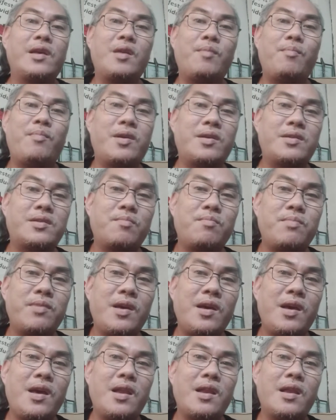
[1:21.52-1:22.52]
Ibig
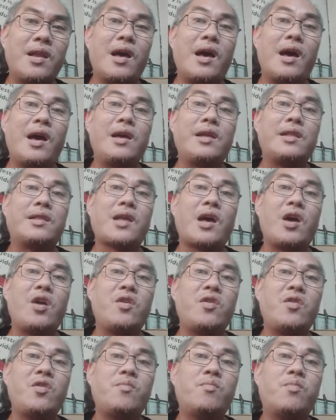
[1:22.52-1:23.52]
sabihin ay
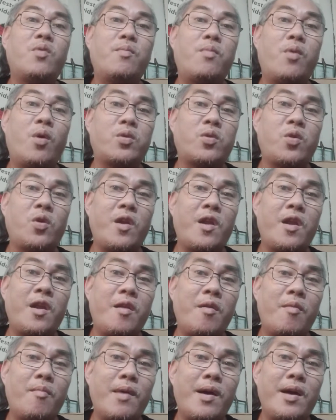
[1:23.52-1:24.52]
tayo'y boboto
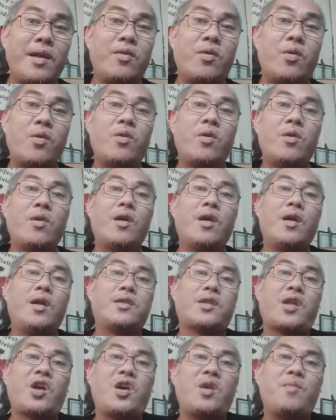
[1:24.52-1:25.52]
na naman, no?
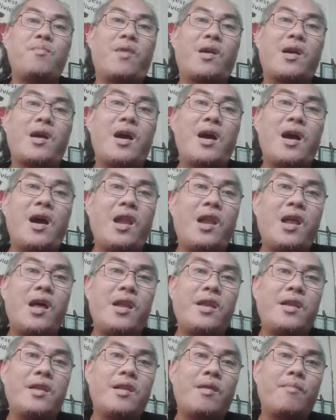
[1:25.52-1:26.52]
Tayo
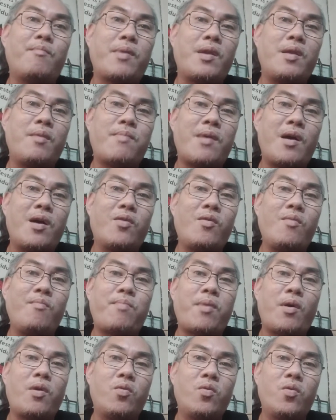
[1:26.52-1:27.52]
maghahalal ng panibagong
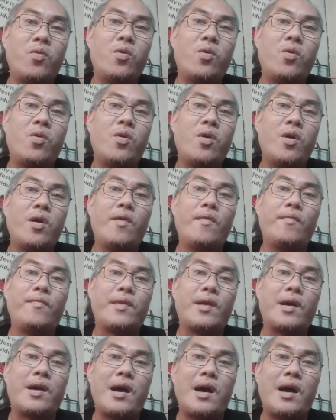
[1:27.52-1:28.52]
Pangulo
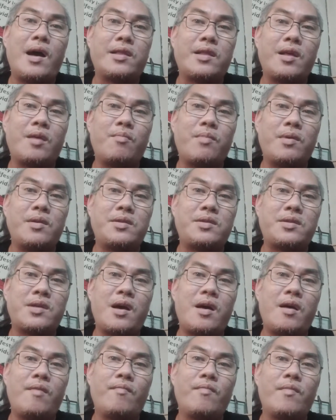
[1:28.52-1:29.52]
ng ating
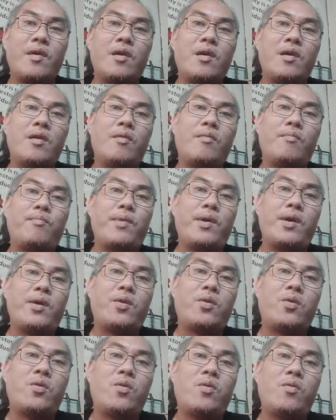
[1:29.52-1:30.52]
bansa.
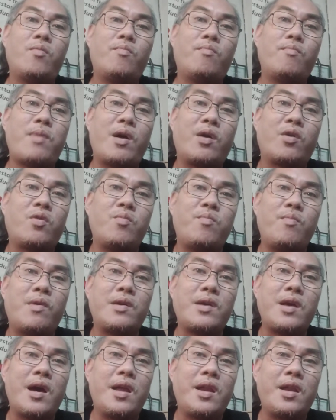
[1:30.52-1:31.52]
Pero bago
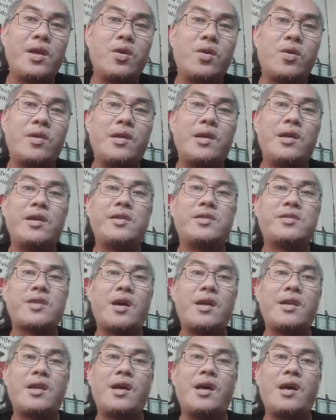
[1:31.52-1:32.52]
mangyari yon, eh
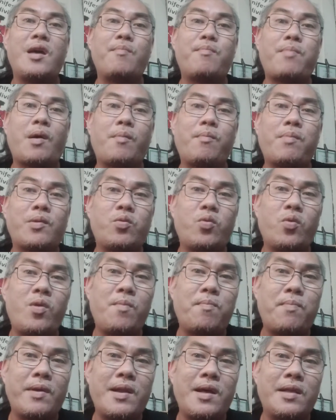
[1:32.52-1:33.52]
sana ay
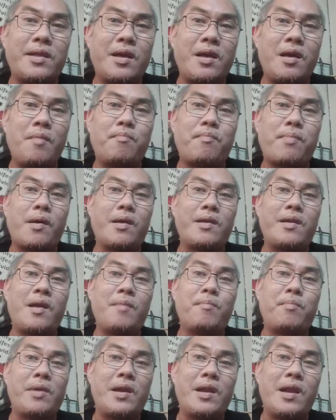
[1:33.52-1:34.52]
pagpatuloy pa natin
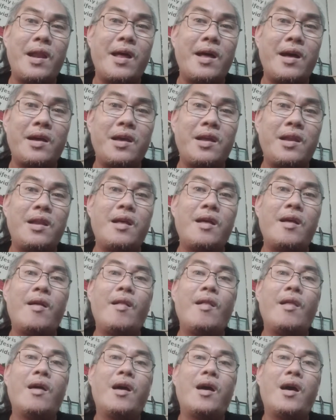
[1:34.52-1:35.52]
ipanalangin
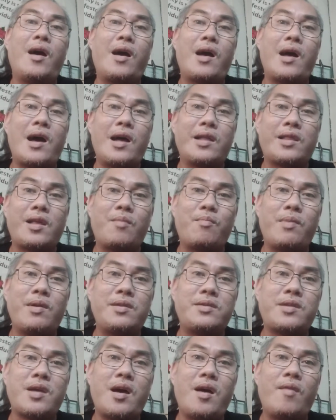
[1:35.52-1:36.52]
ang ating
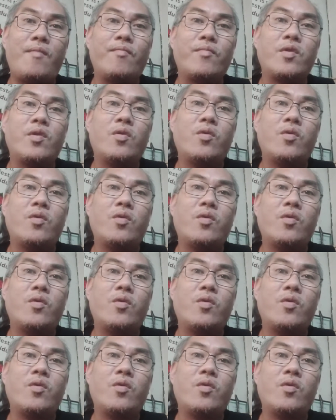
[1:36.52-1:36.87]
bansa